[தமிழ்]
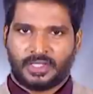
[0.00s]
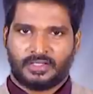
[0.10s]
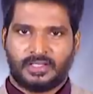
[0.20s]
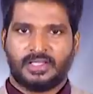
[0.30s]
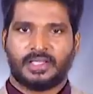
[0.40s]

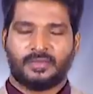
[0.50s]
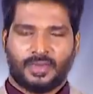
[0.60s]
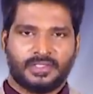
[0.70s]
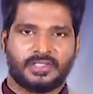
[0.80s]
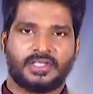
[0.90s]
சக்கரத்தை நீங்கள்
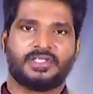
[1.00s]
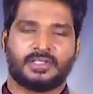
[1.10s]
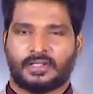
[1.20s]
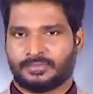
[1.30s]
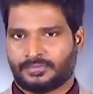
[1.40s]
பார்த்து
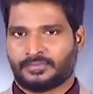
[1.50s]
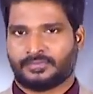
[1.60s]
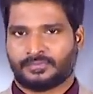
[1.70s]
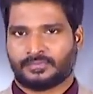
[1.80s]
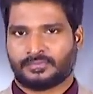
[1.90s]
தெரிஞ்சுக்கலாம்
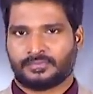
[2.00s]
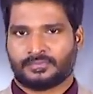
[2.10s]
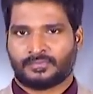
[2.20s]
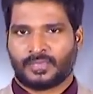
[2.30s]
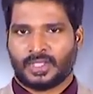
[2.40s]

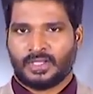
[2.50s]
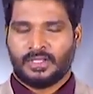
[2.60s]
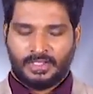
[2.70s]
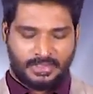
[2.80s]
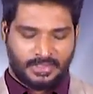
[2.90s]

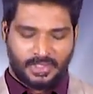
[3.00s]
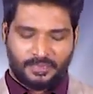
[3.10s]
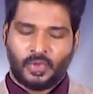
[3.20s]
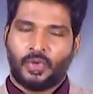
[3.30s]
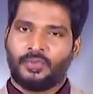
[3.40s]
ரைட்
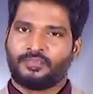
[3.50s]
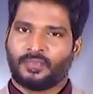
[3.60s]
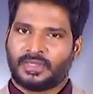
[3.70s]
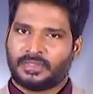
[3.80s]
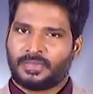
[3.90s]
இப்போது
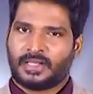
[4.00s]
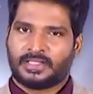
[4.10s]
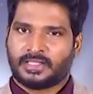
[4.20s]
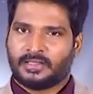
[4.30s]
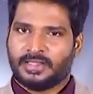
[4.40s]
மற்ற
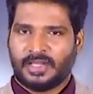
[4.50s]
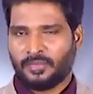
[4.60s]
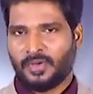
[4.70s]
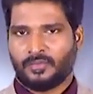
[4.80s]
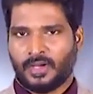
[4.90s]
பிளானட்ஸ் ஏதாவது
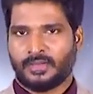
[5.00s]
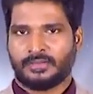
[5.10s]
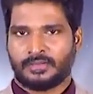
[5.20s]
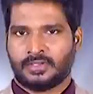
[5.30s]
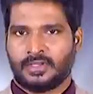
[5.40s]
ஹெல்ப் பண்ணுமா
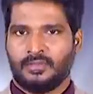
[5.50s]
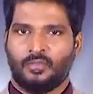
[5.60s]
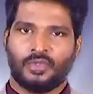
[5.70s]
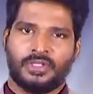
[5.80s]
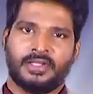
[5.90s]

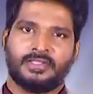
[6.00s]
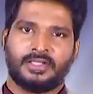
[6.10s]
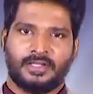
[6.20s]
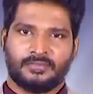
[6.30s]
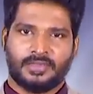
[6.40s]
புதன்
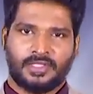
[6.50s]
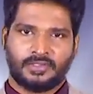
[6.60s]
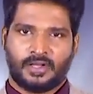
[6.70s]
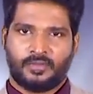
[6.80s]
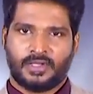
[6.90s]
எட்டில்
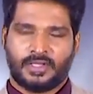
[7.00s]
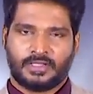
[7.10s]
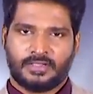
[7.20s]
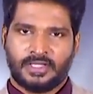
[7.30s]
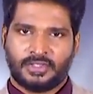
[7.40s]
எட்டாம் இடம்
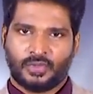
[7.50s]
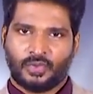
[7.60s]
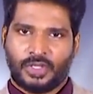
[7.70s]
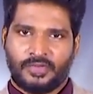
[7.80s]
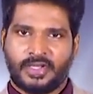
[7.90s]
அதாவது எட்டு
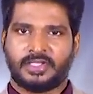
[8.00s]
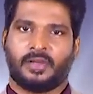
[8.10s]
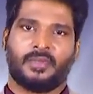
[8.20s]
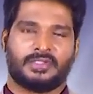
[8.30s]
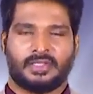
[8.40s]
கூடியவன்
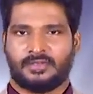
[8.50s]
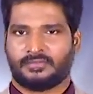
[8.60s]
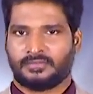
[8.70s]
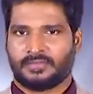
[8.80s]
எட்டாம் இடத்துல